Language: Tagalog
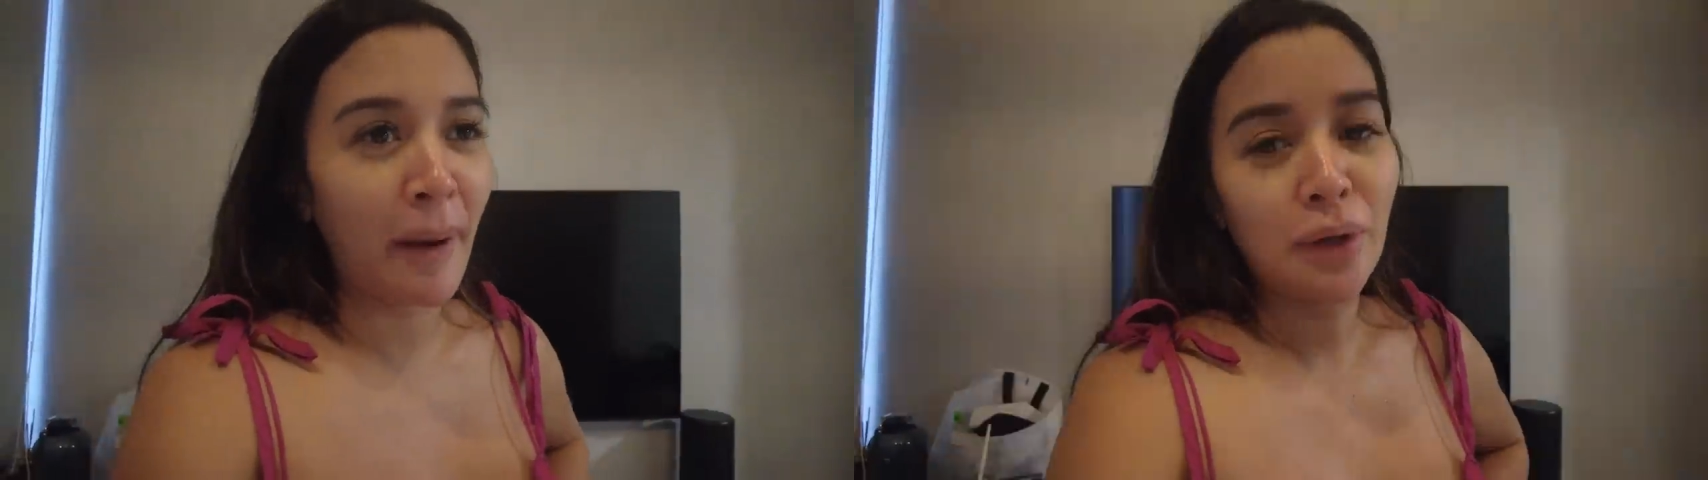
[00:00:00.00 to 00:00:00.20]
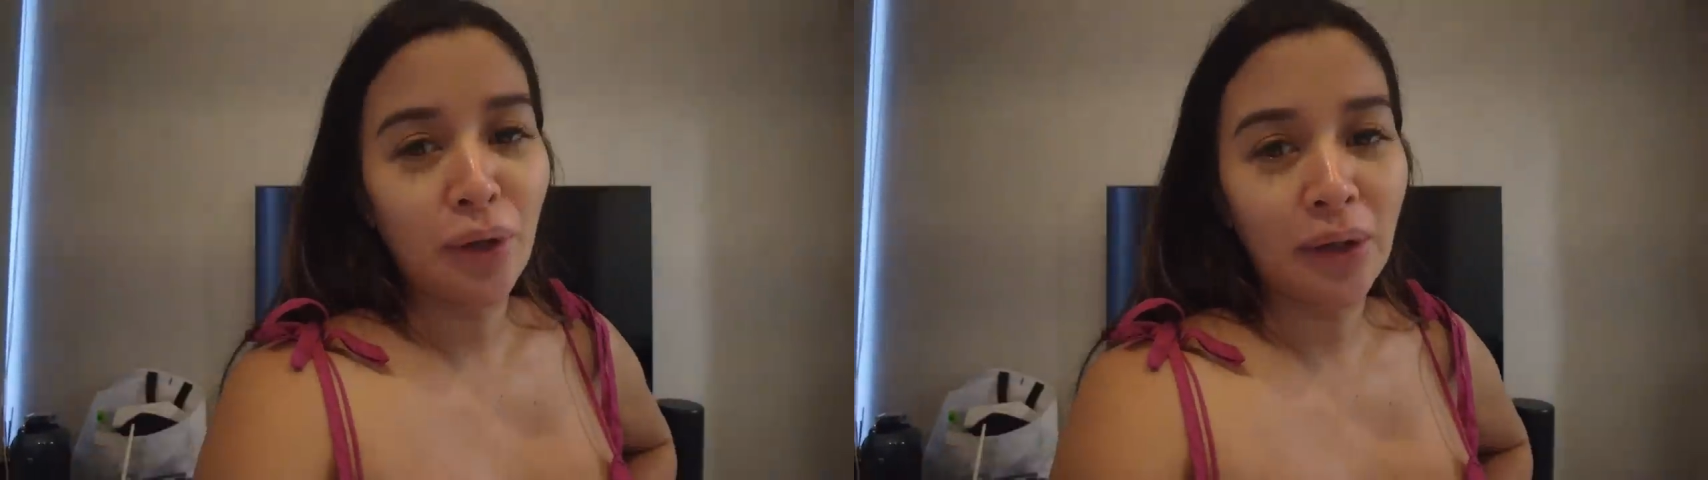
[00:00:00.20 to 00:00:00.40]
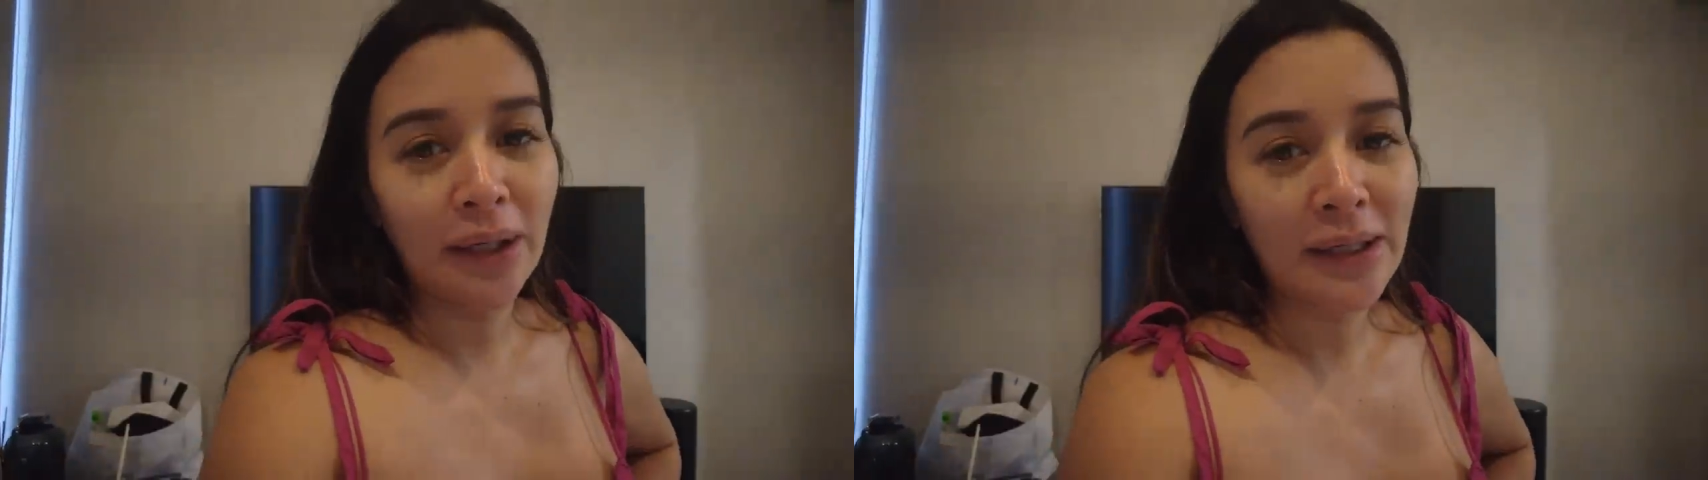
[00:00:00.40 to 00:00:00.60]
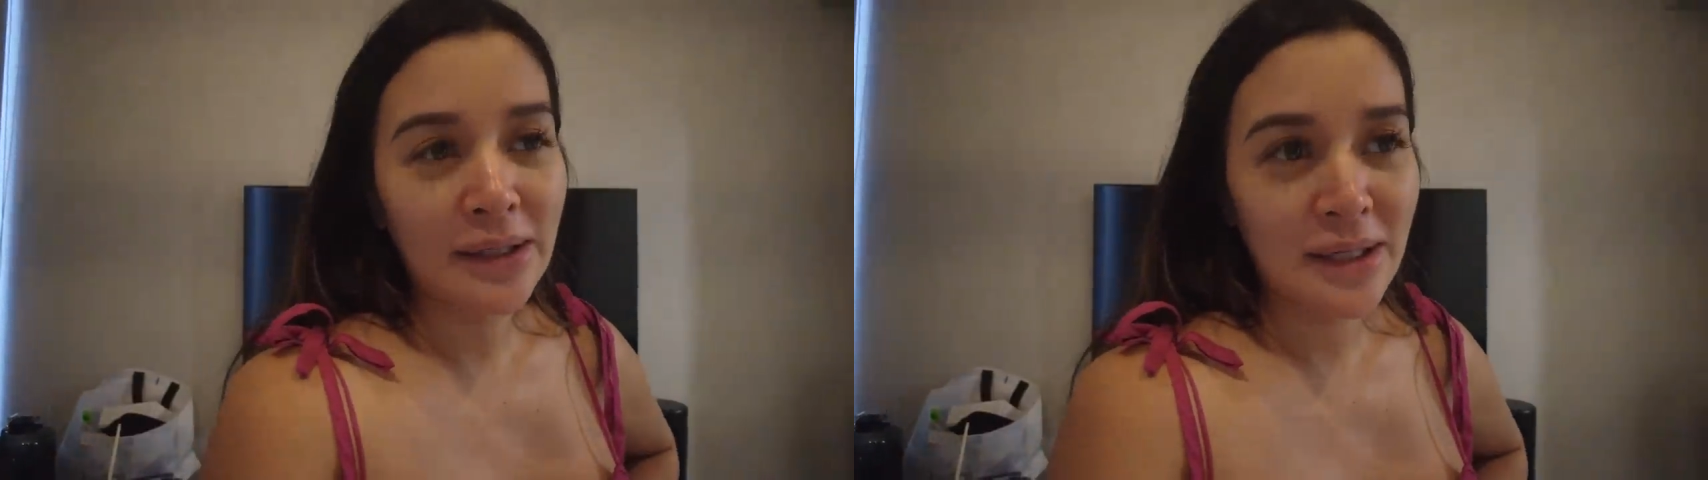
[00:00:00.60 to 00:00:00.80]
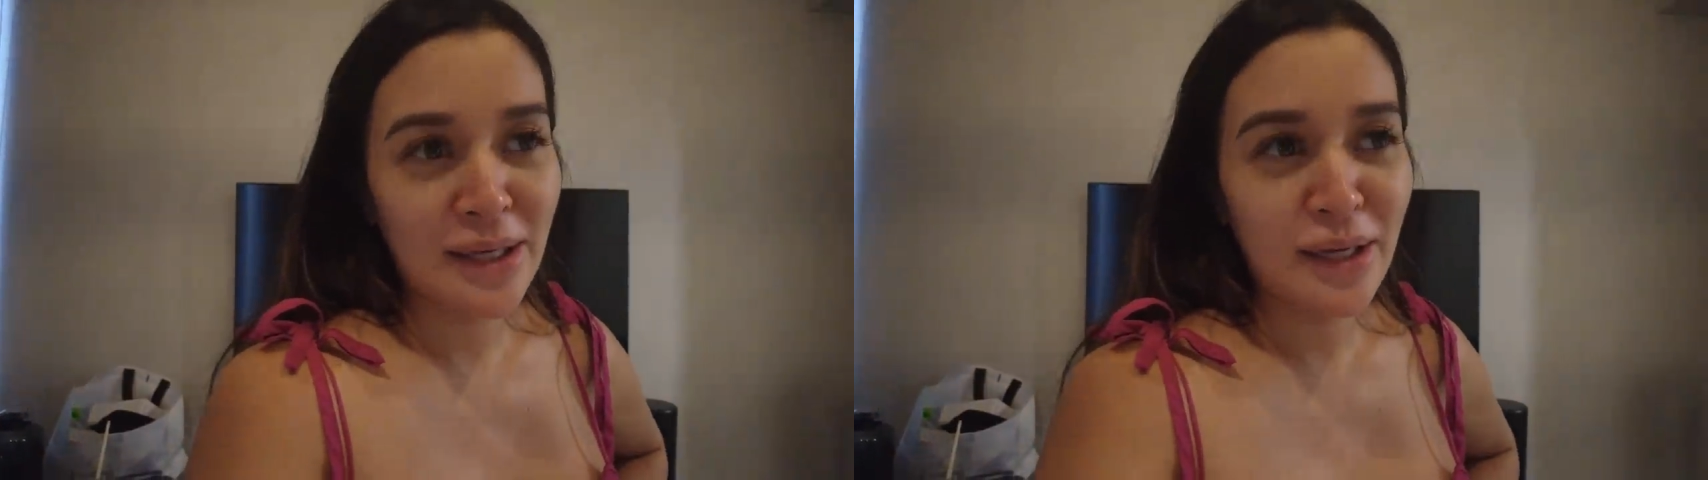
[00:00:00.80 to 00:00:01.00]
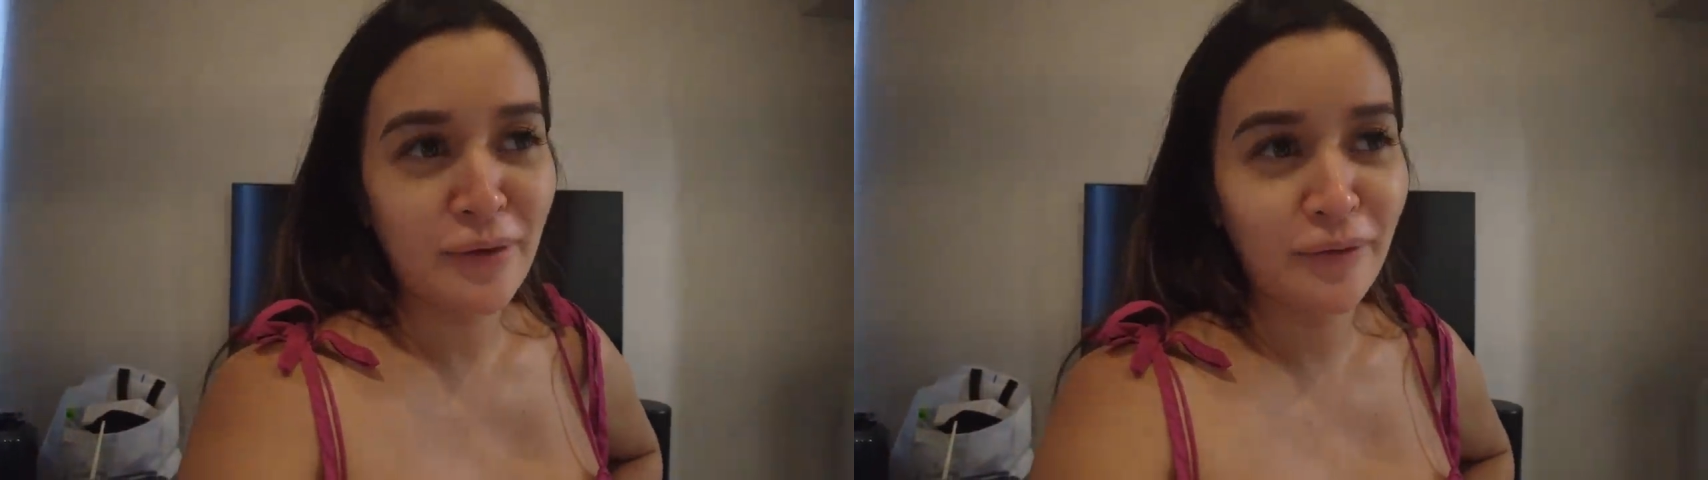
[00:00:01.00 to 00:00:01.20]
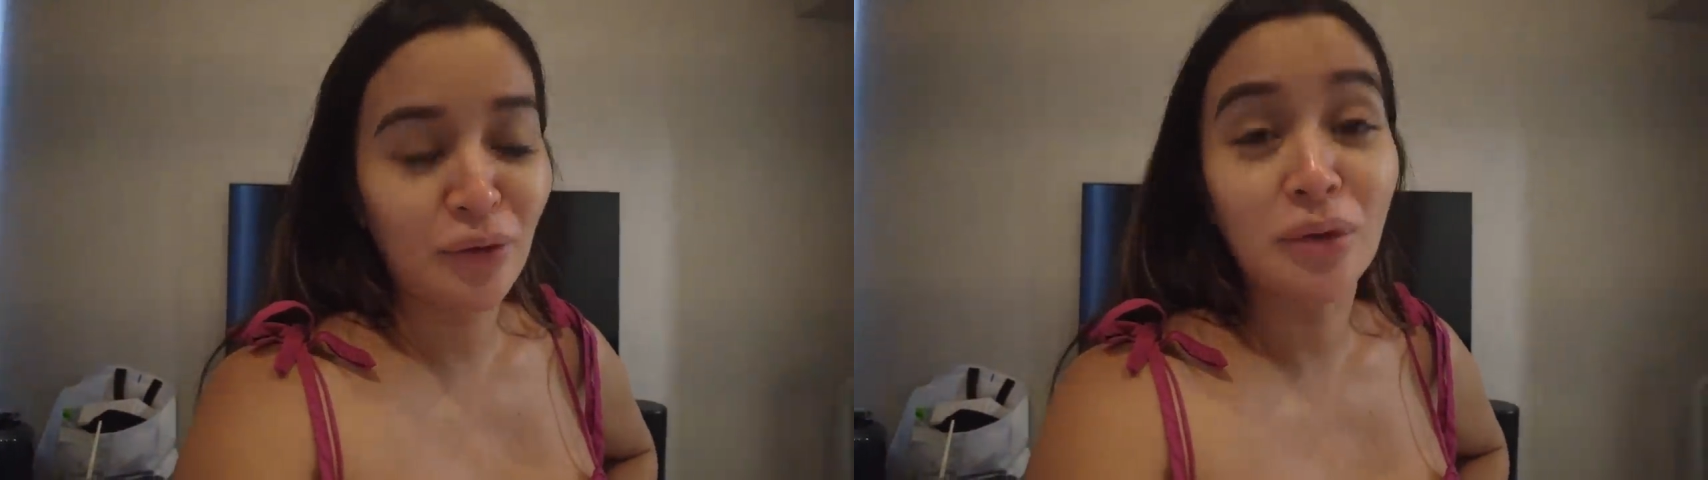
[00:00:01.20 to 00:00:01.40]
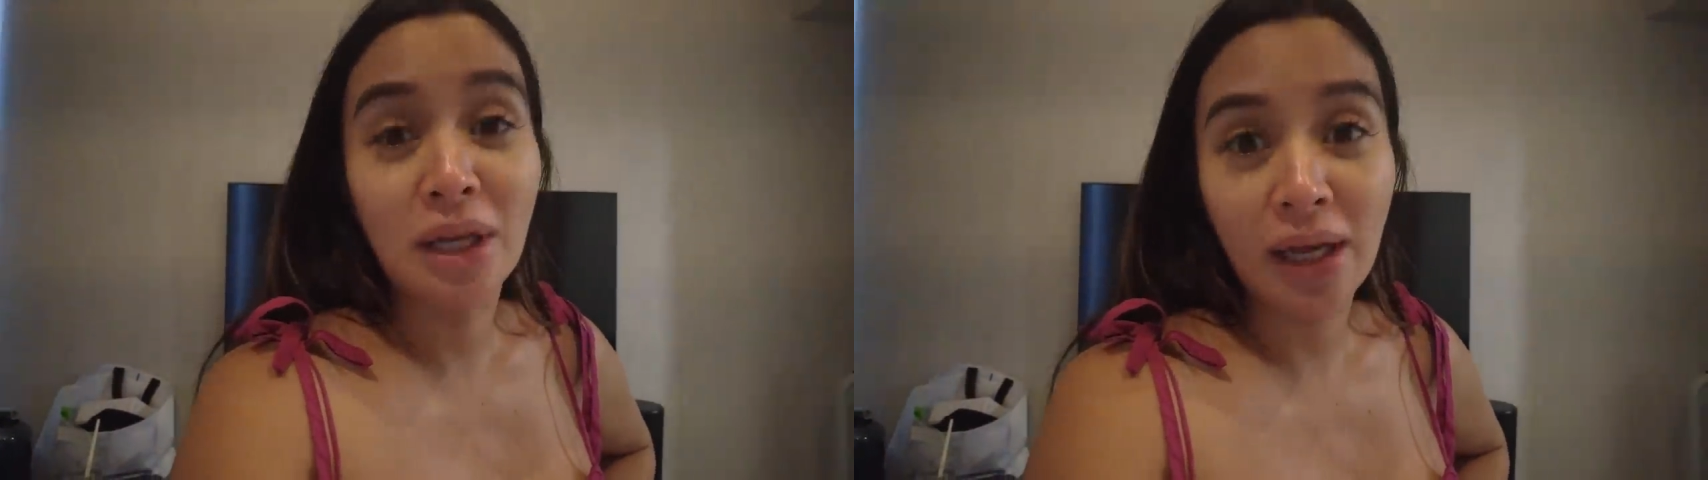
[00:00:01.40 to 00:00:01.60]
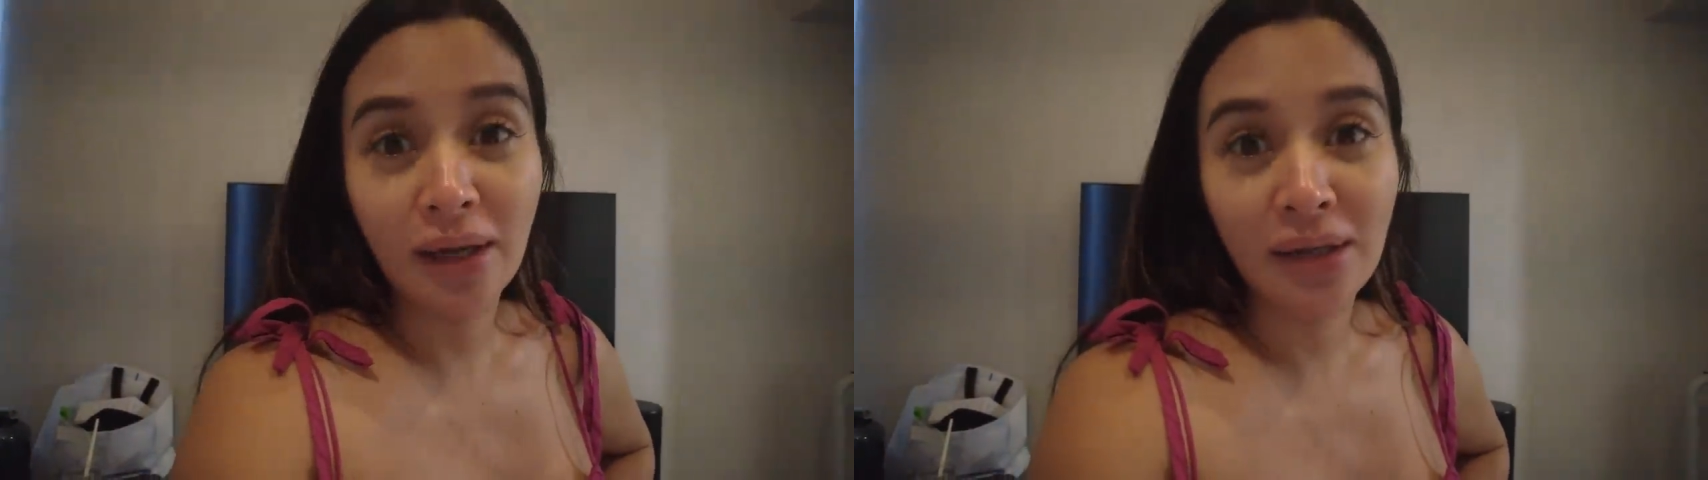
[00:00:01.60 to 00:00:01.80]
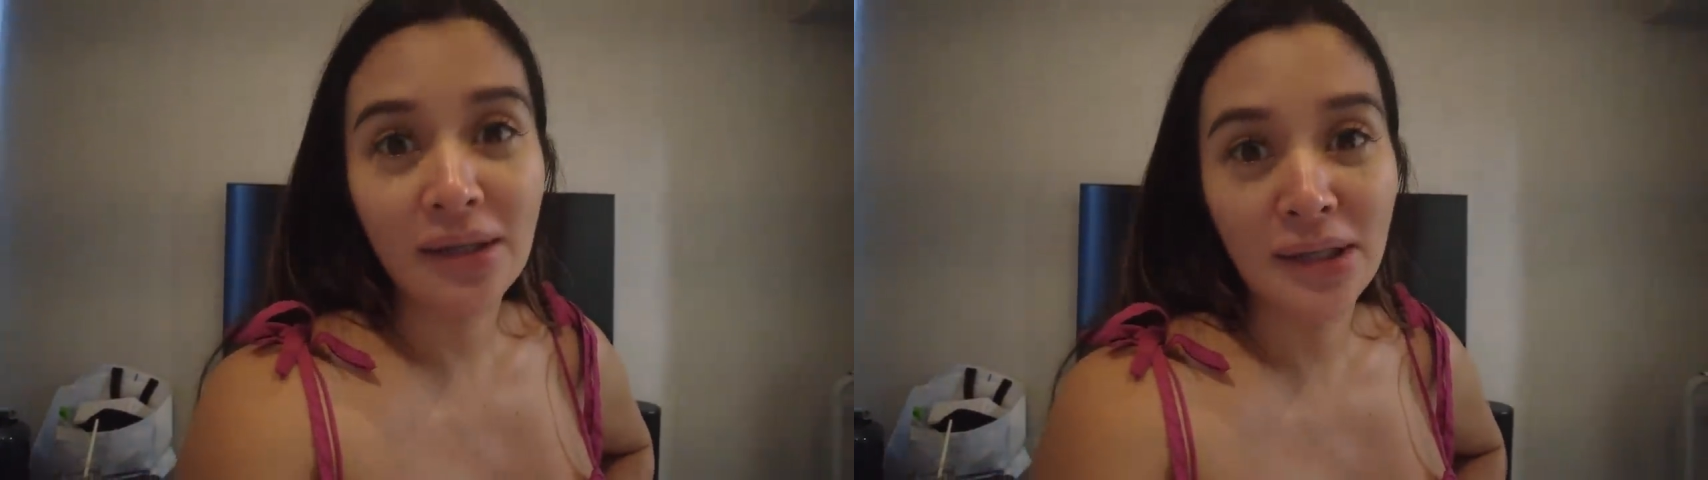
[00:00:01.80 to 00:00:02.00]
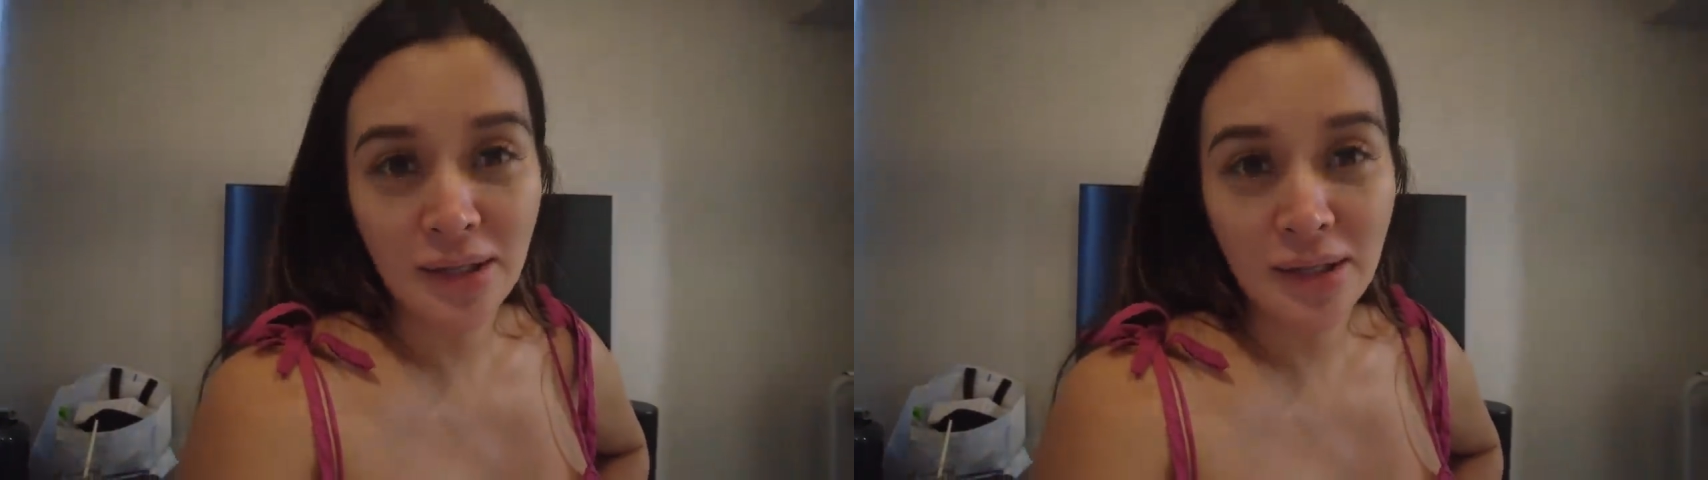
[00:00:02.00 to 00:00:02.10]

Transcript: Pero yon let's see if today is